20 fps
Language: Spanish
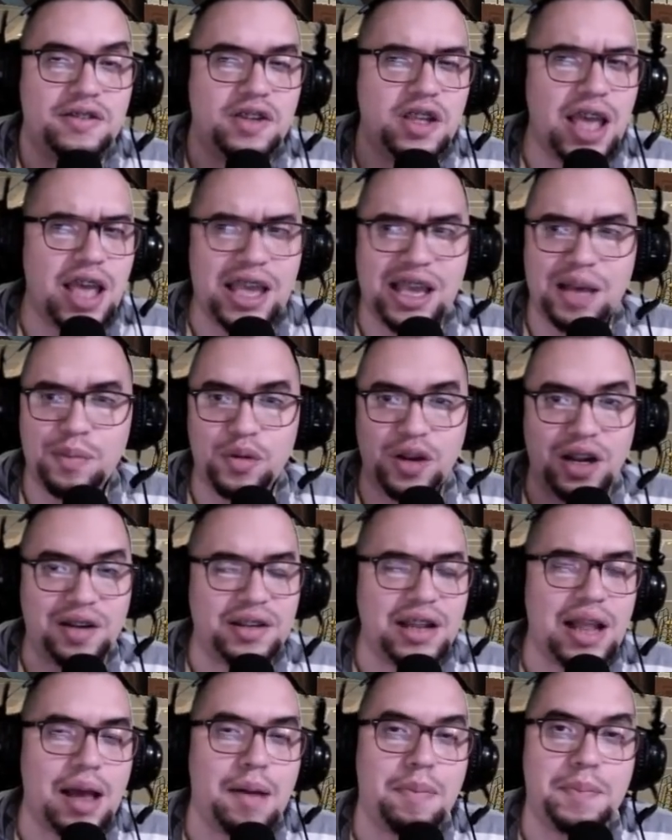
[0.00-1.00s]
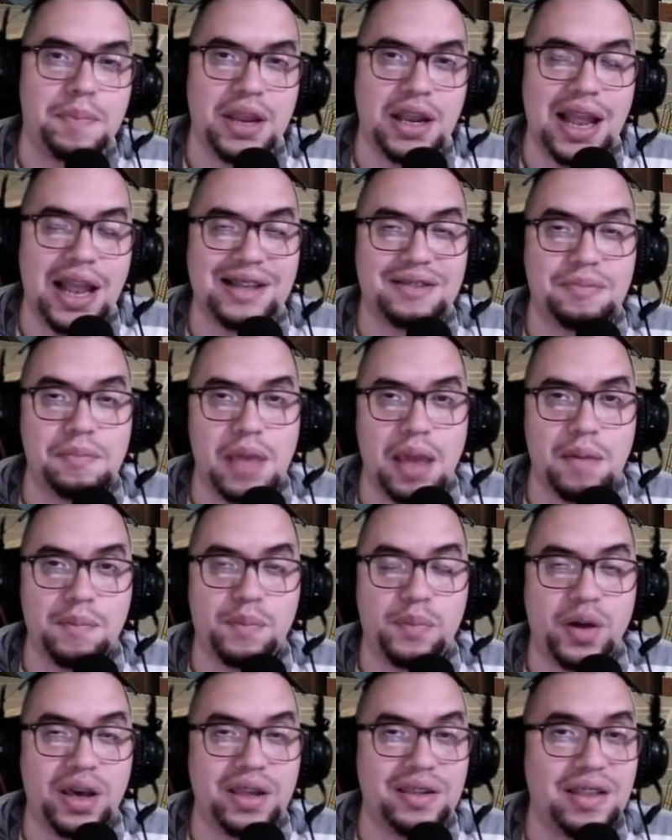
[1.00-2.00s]
Sí, hay que ponerse las pilas
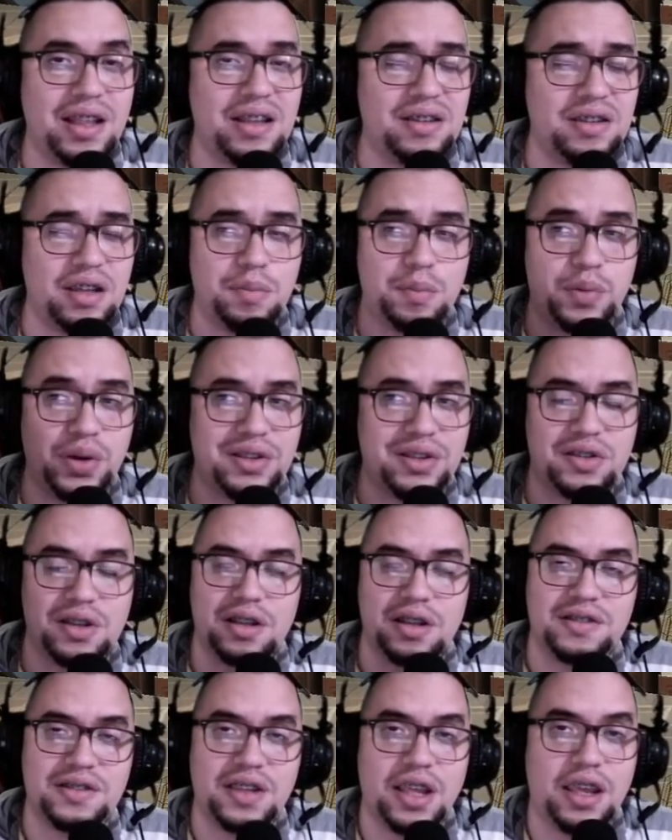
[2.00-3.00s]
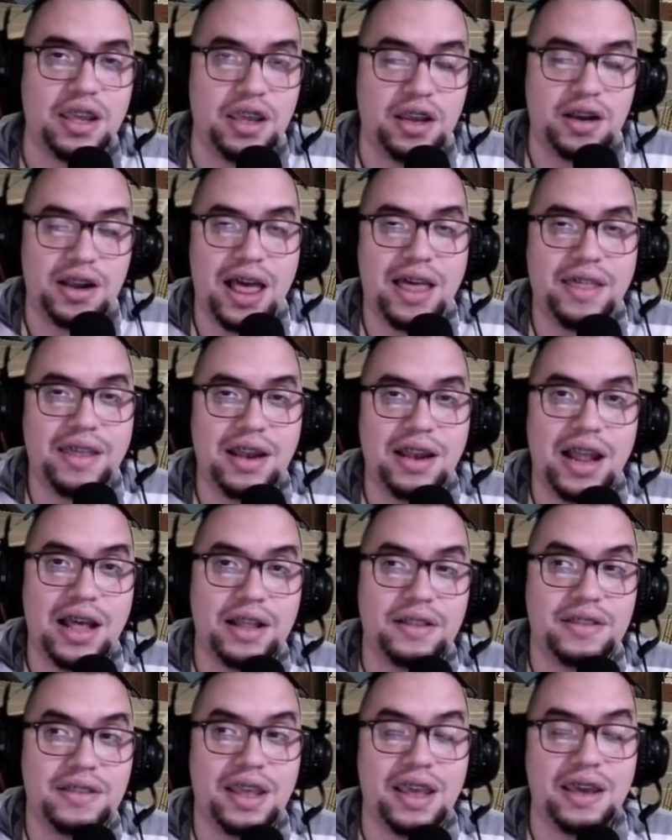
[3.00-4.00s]
bien puestas y pues seguir
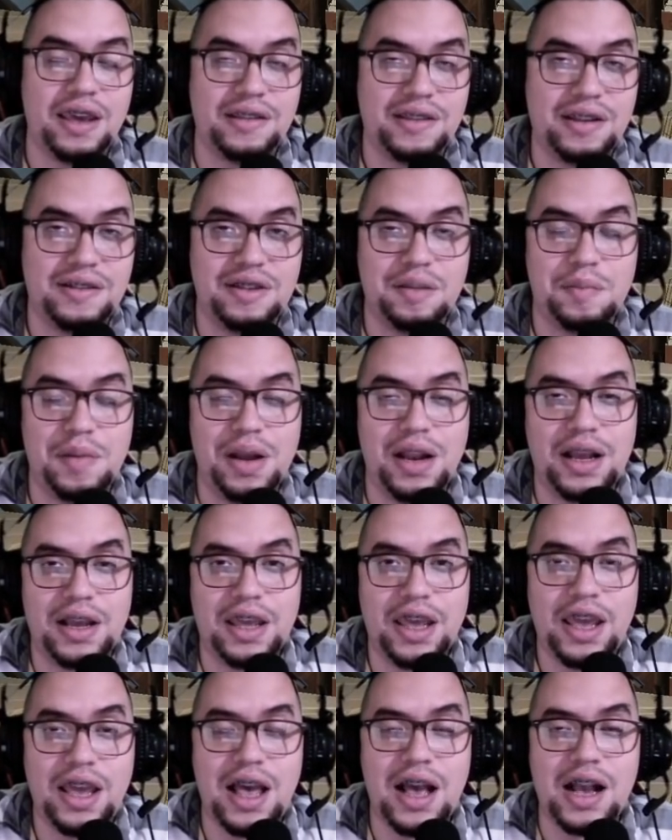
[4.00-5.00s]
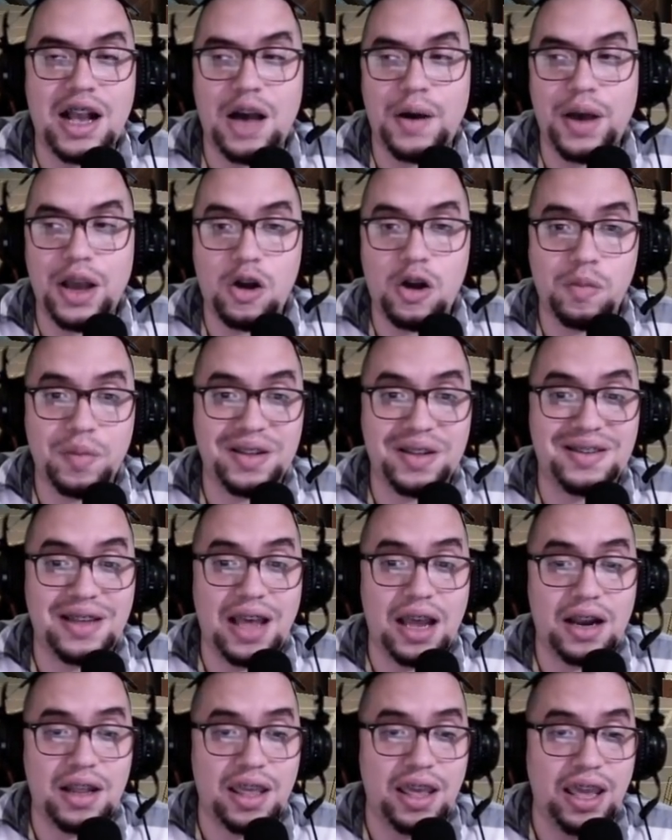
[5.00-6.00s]
adelante esta semana que acaba de
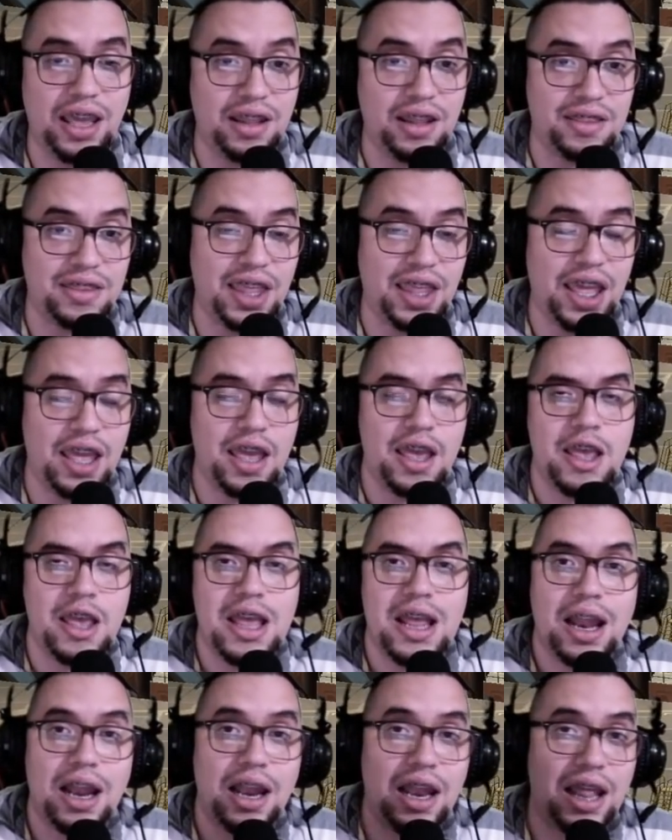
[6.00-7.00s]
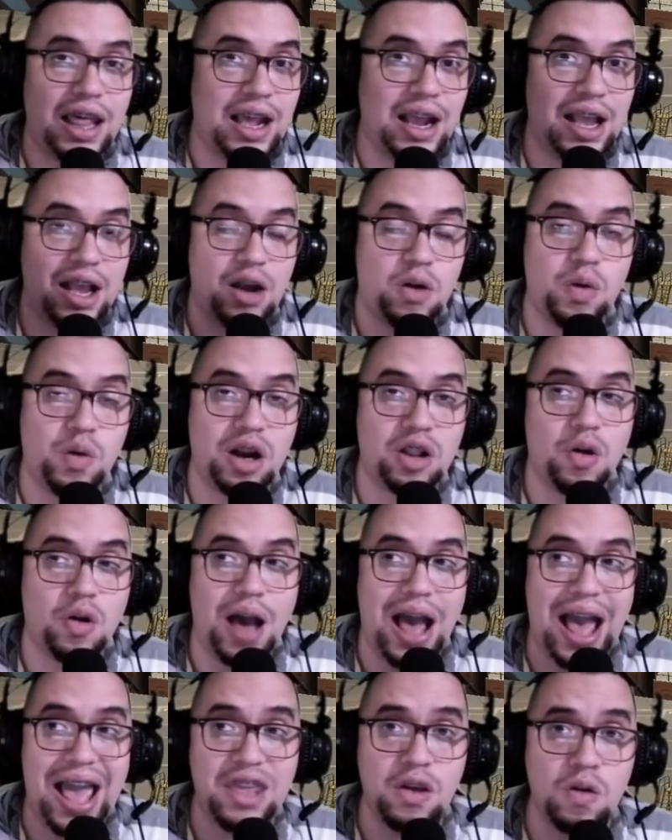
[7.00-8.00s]
comenzar. Gente, les
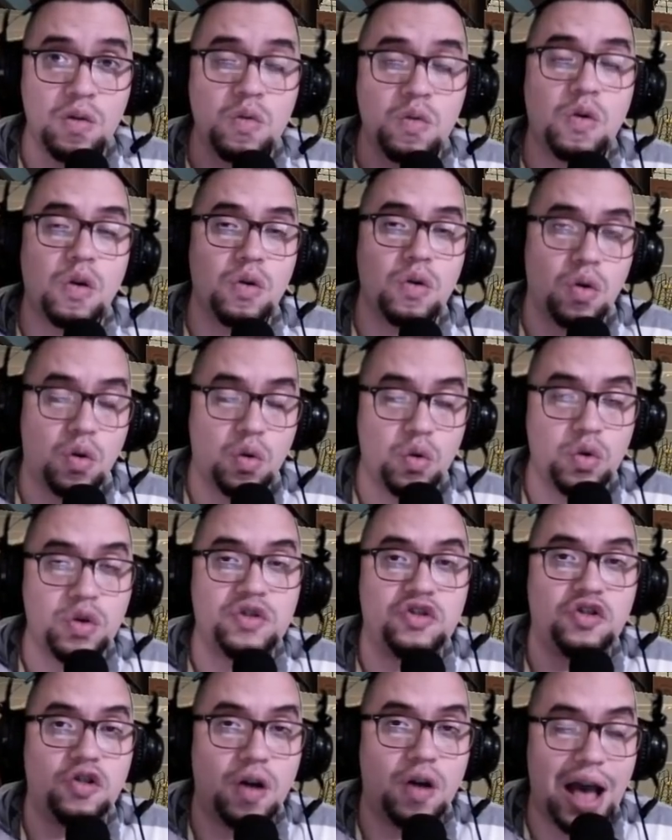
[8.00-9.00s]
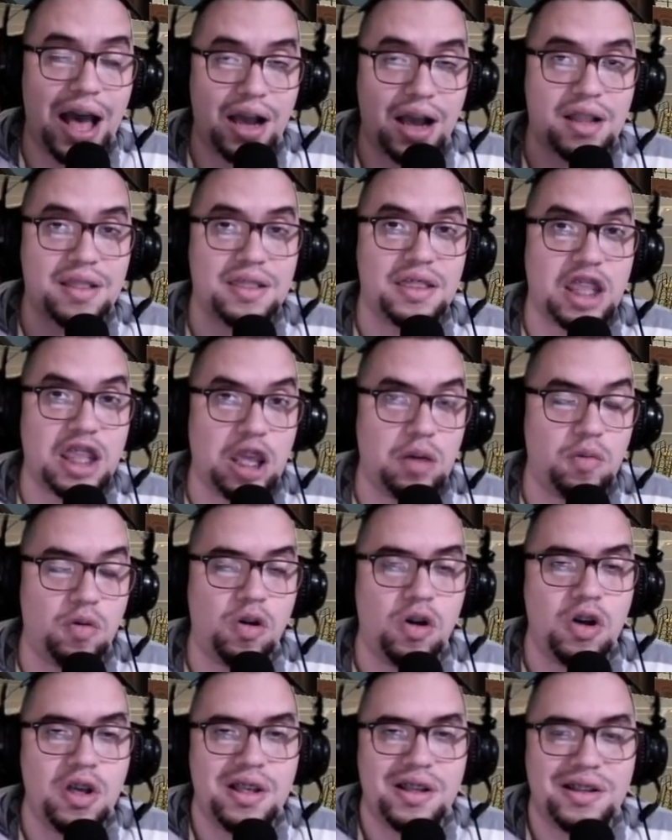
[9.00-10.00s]
recuerdo, hay un concurso
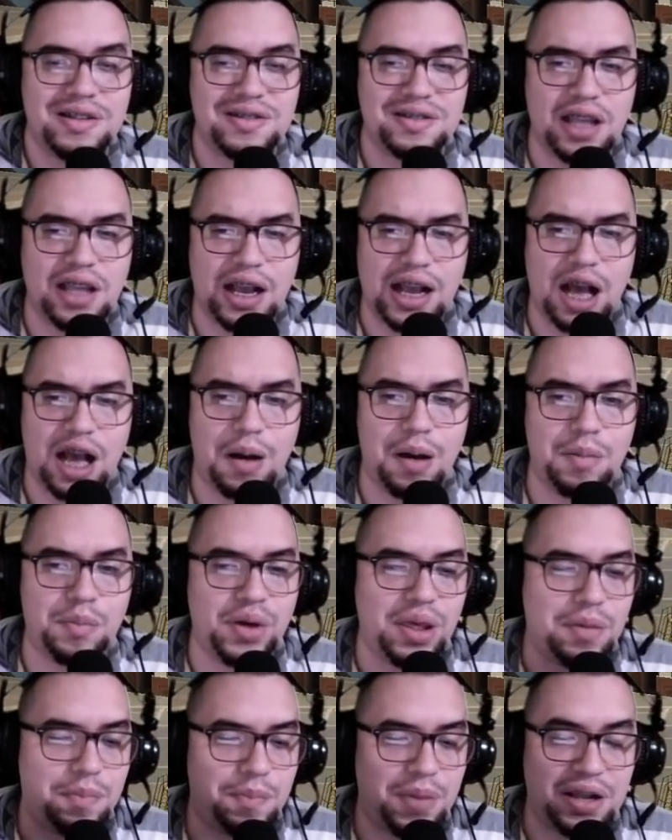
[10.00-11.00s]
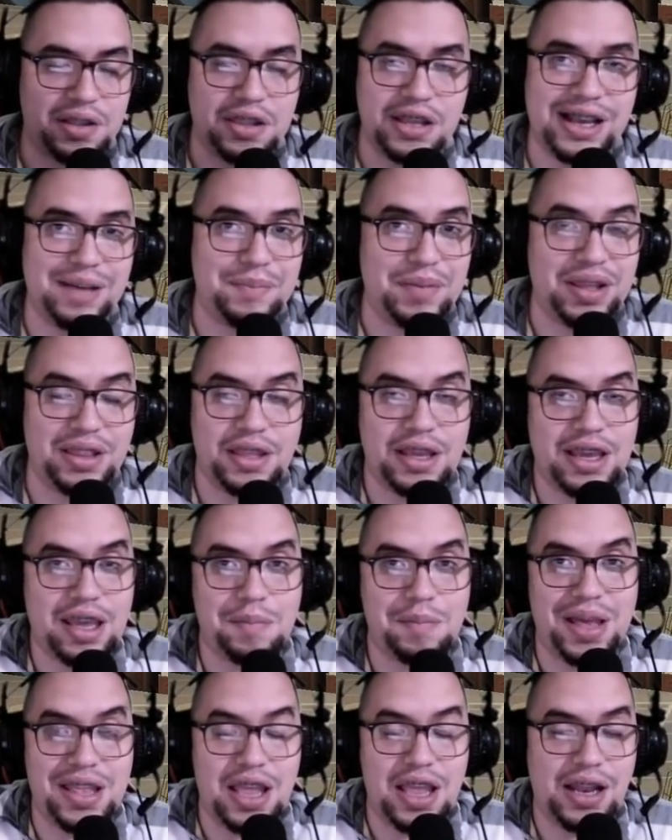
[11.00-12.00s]
activo, se acaba pues prácticamente
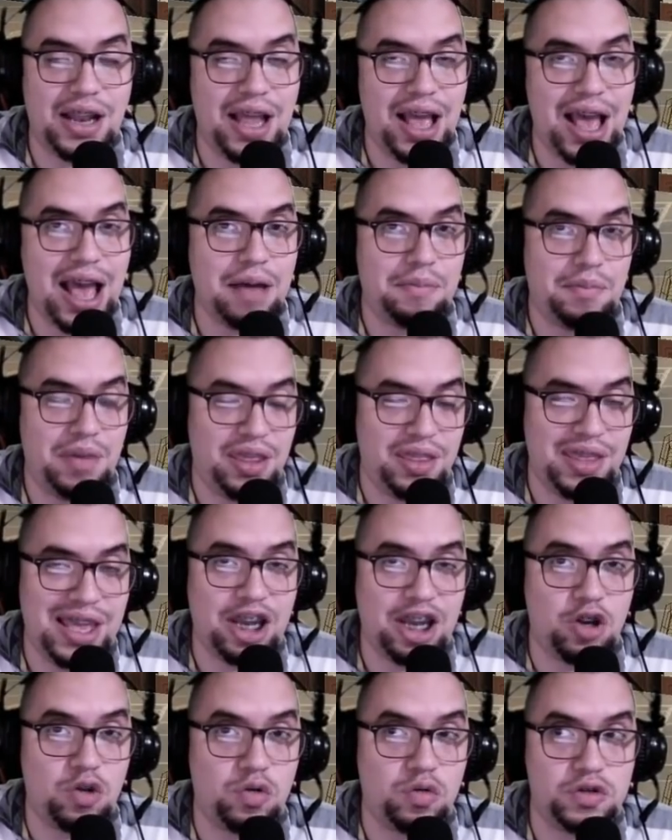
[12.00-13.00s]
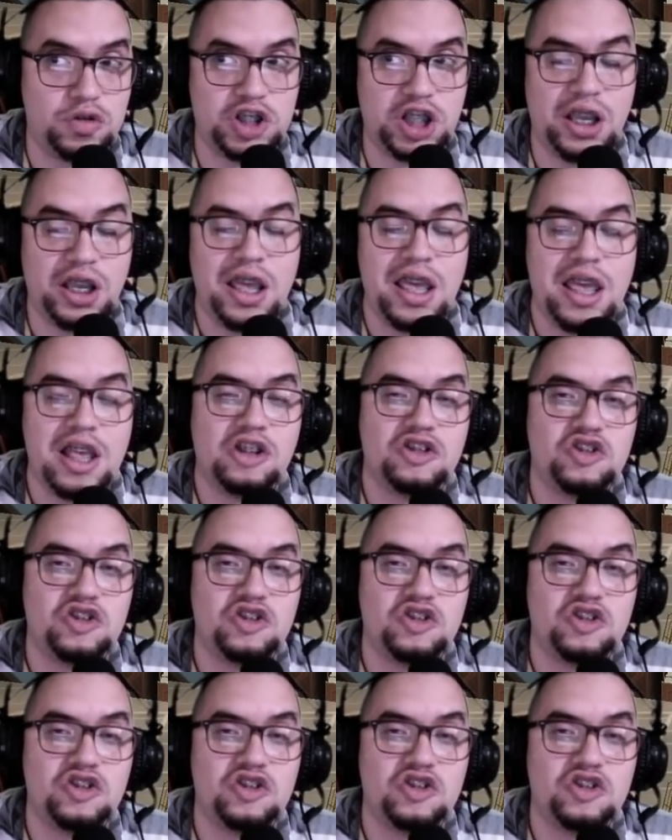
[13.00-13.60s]
que mañana a medianoche.